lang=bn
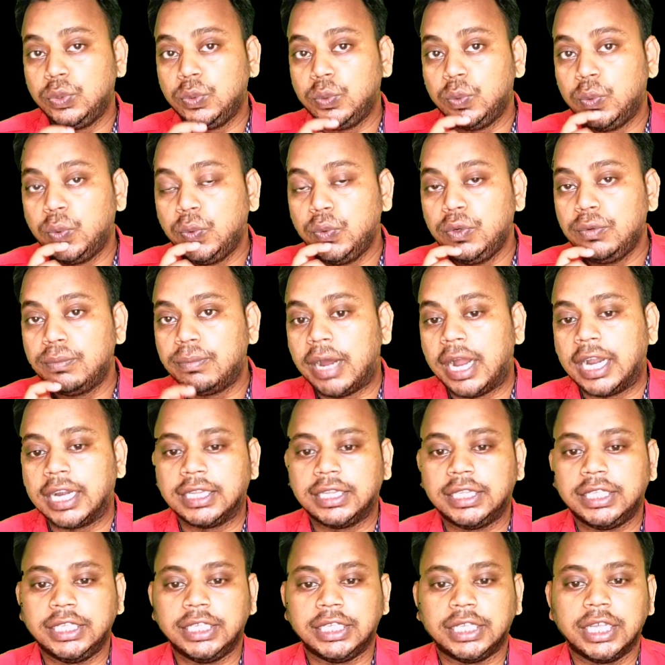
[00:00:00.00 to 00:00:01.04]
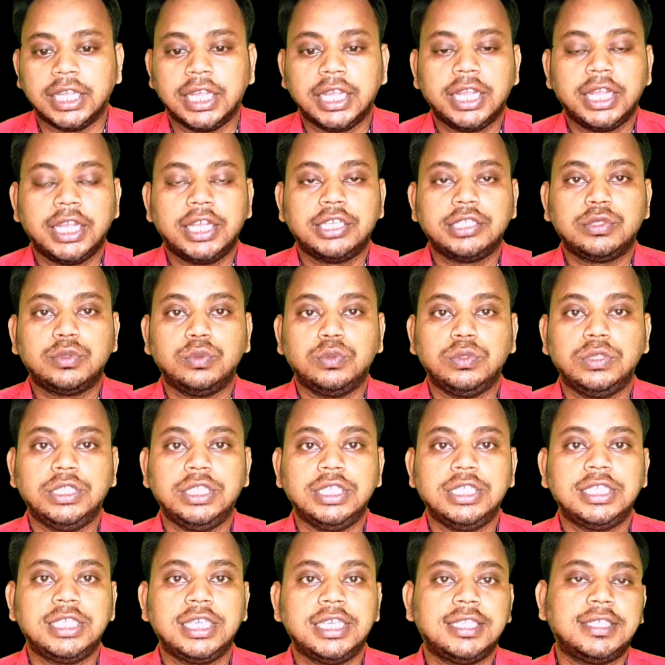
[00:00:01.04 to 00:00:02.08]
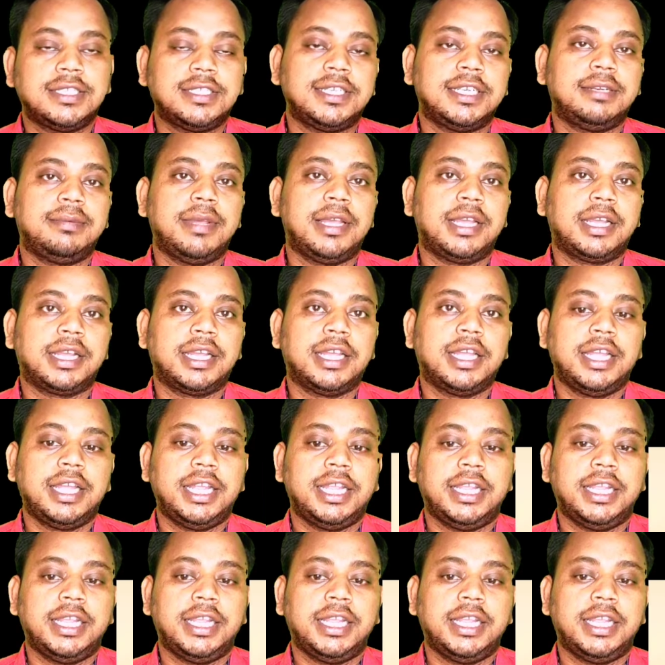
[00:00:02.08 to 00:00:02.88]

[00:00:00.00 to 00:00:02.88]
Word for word: দুগুণ বাড়তি সুদ দিচ্ছে স্টেট ব্যাঙ্ক